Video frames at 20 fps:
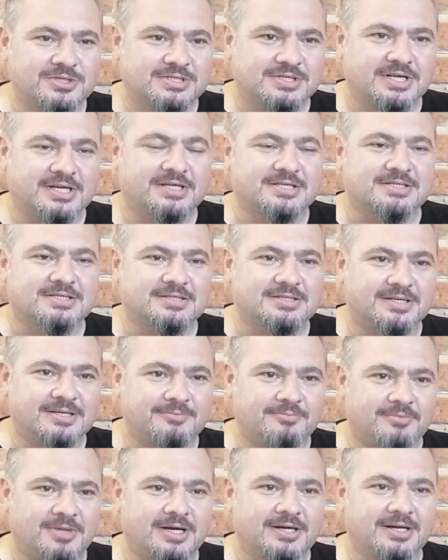
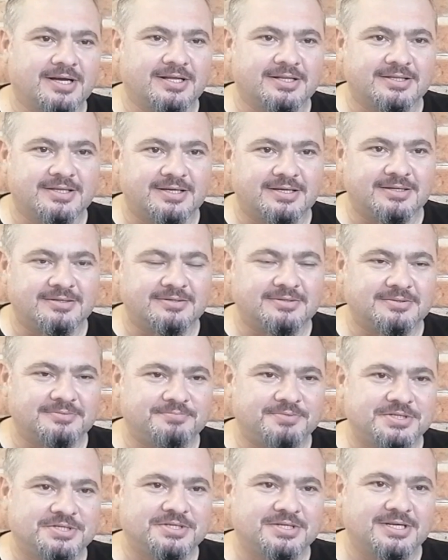ızgarasında mangalda
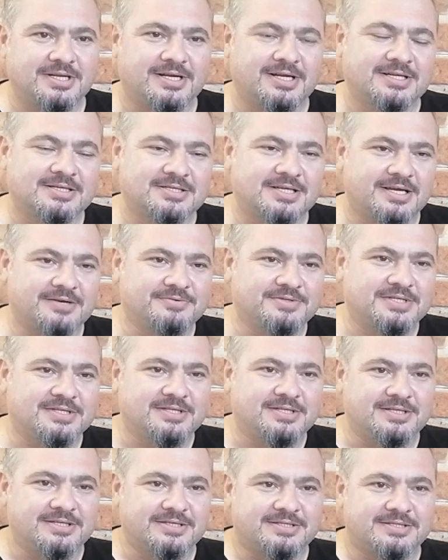pişirilerek servis
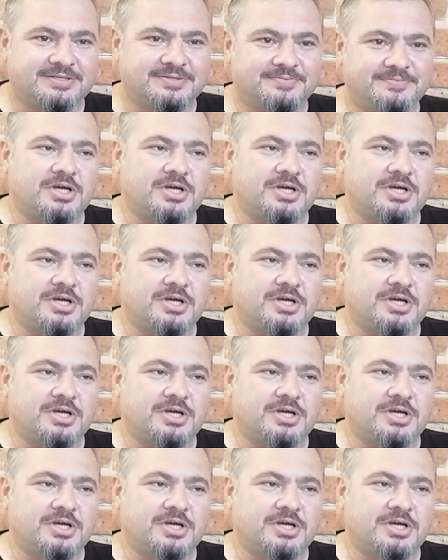edilir.